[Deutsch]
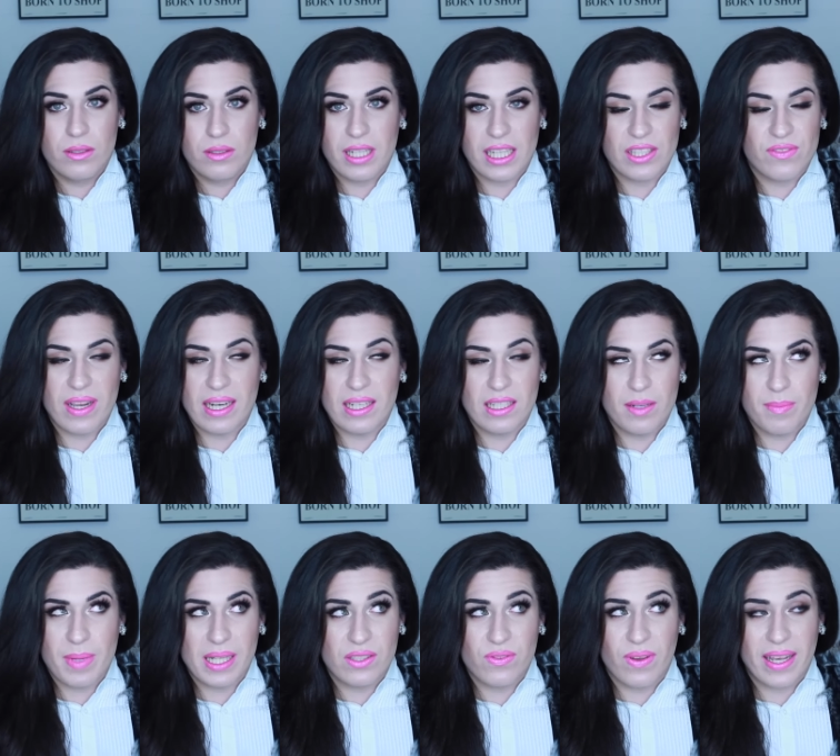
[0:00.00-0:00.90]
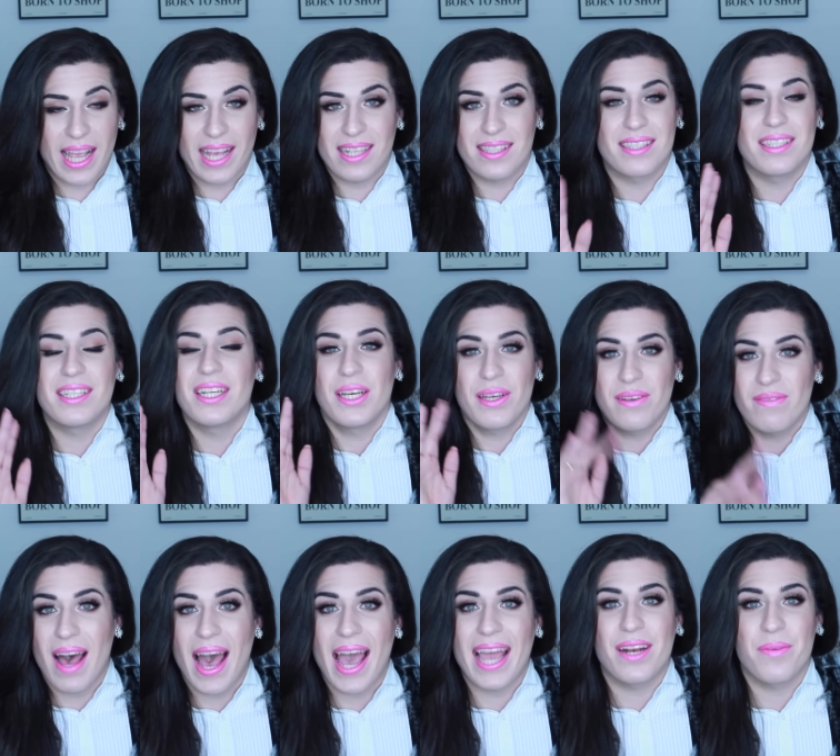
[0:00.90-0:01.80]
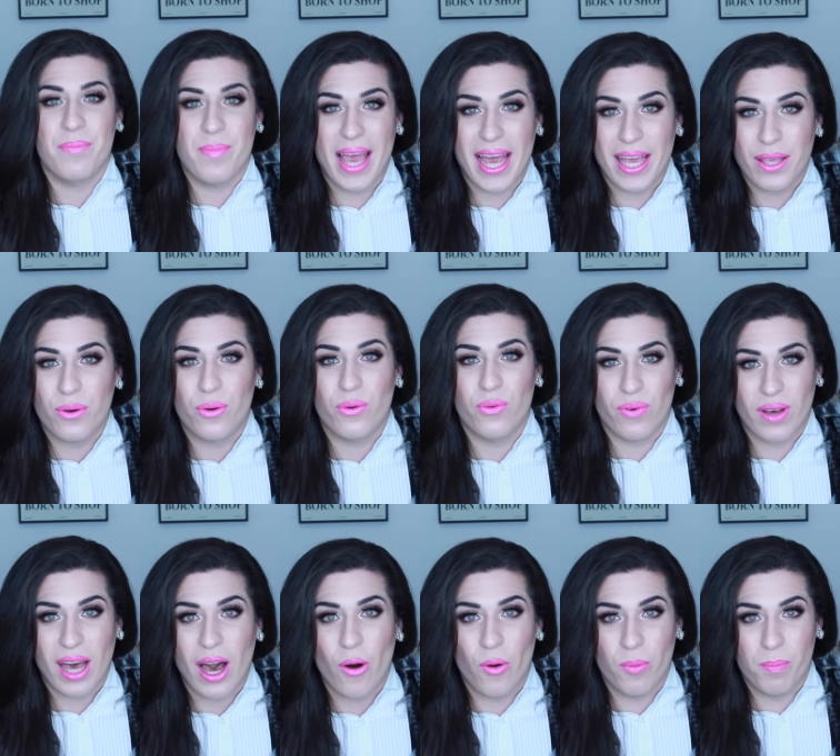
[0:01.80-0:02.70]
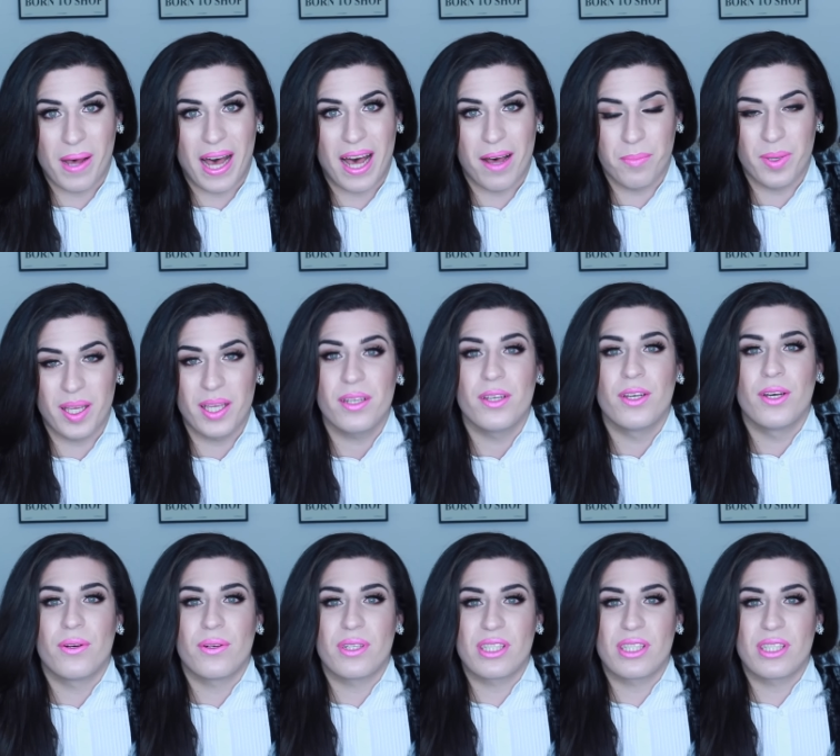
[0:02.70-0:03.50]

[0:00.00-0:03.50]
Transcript: das werde ich niemals vergessen, war eine Meerjungfrau Barbie.